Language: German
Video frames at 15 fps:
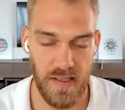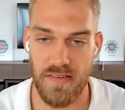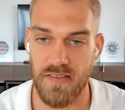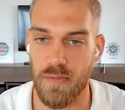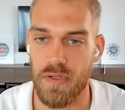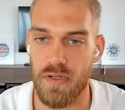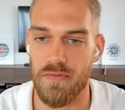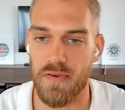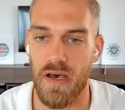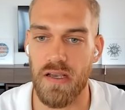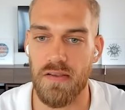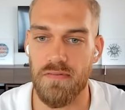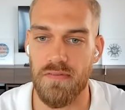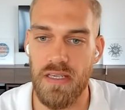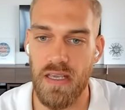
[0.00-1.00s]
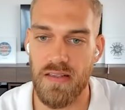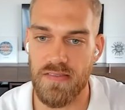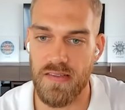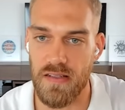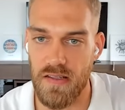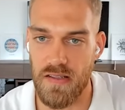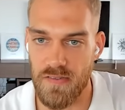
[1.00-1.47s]
Jetzt ist aber die Frage, wie
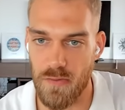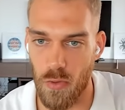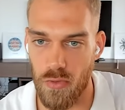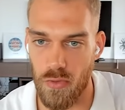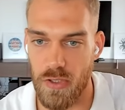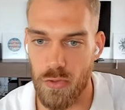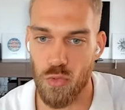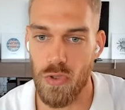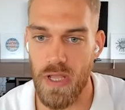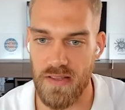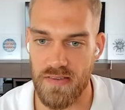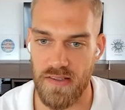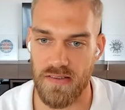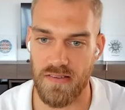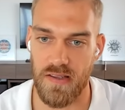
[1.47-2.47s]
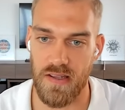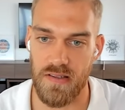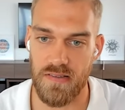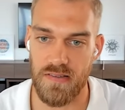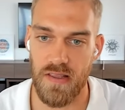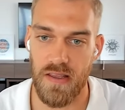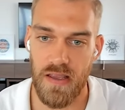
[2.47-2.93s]
ist denn die Story, die du jetzt
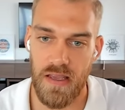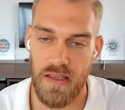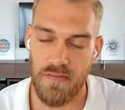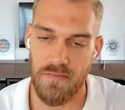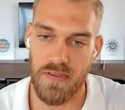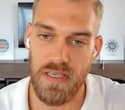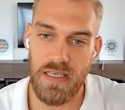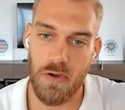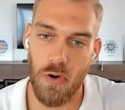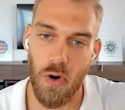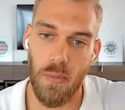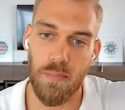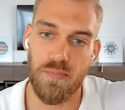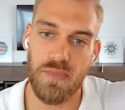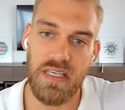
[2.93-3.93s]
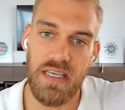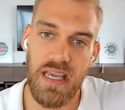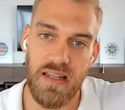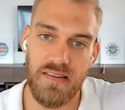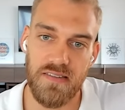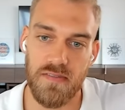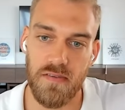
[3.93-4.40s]
erzählst, wie kommt die
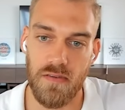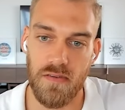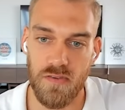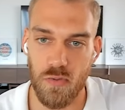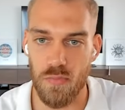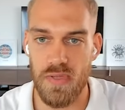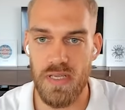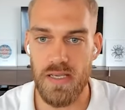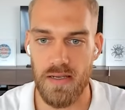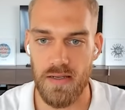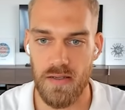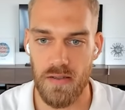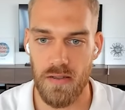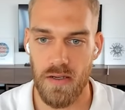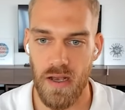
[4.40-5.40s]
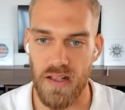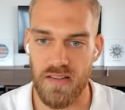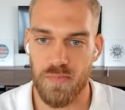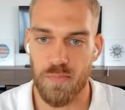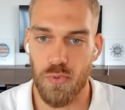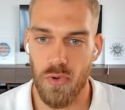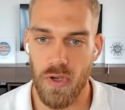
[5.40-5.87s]
jetzt zu mir
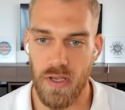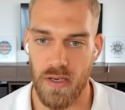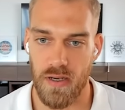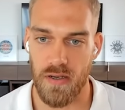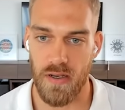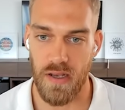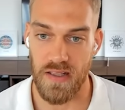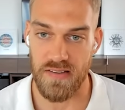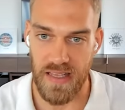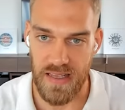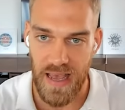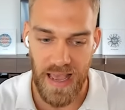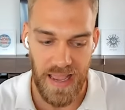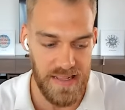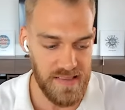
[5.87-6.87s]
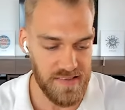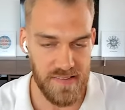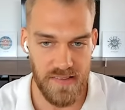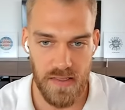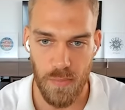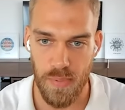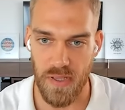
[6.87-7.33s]
als Bürger, als
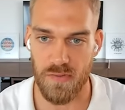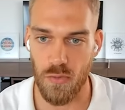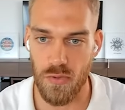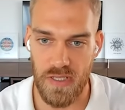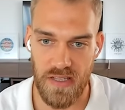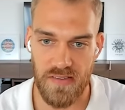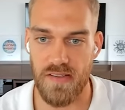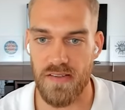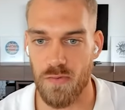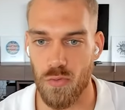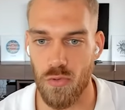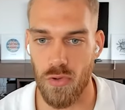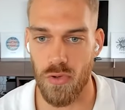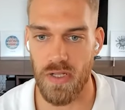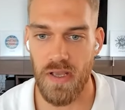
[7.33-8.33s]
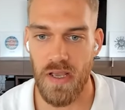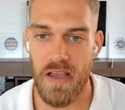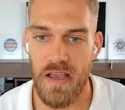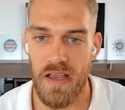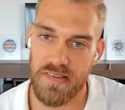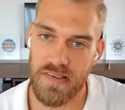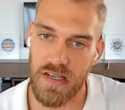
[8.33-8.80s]
einzelner Person, die jetzt hier zuhört?
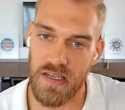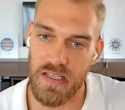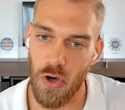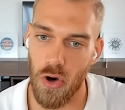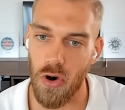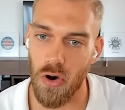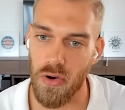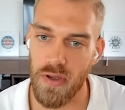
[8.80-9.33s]
Was kann ich